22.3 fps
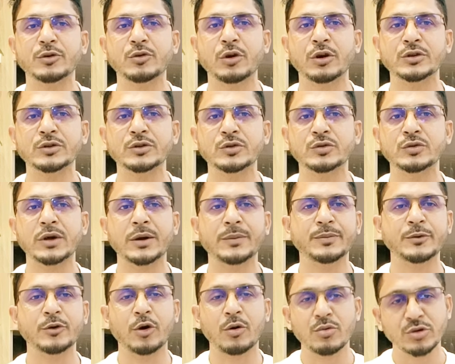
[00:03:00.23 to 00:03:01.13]
করার জন্য
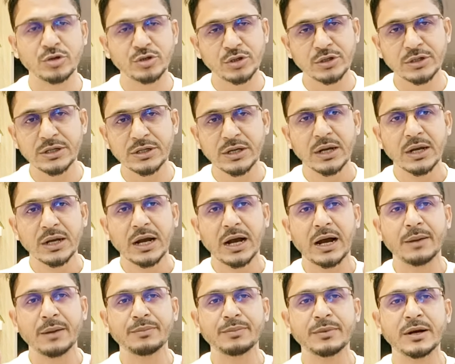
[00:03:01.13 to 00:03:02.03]
আপনি অবশ্যই
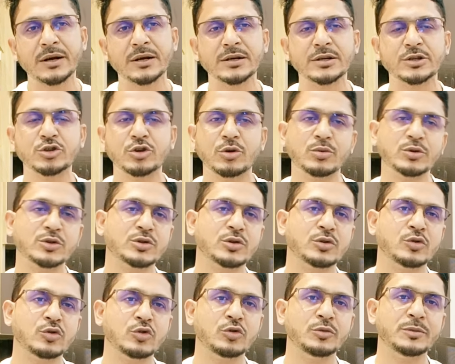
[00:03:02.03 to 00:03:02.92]
আপনার সমস্ত
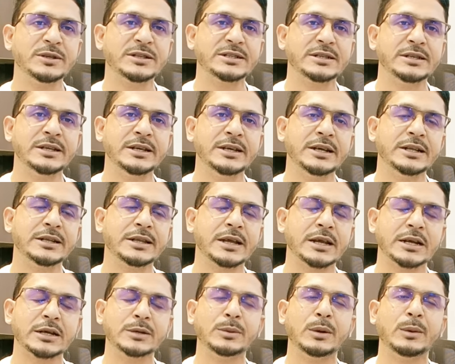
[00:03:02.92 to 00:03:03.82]
ডকুমেন্টস লিগেল
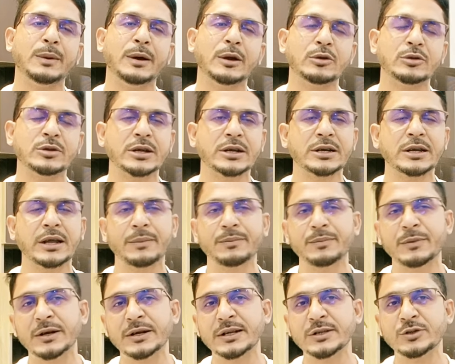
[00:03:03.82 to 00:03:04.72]
থাকলে বা ভালো থাকলে
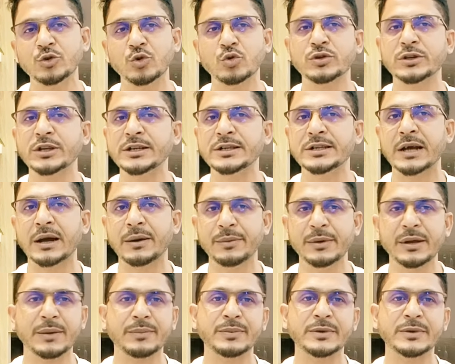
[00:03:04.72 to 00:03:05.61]
আপনার একটা যৌক্তিক
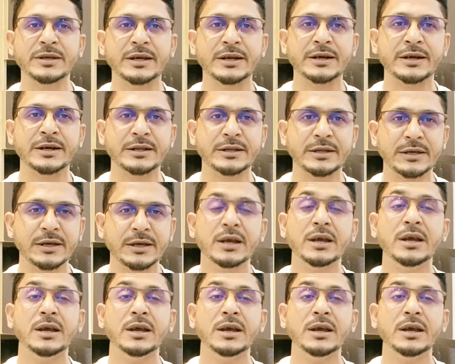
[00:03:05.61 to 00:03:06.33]
দাবি আপনি কানাডাতে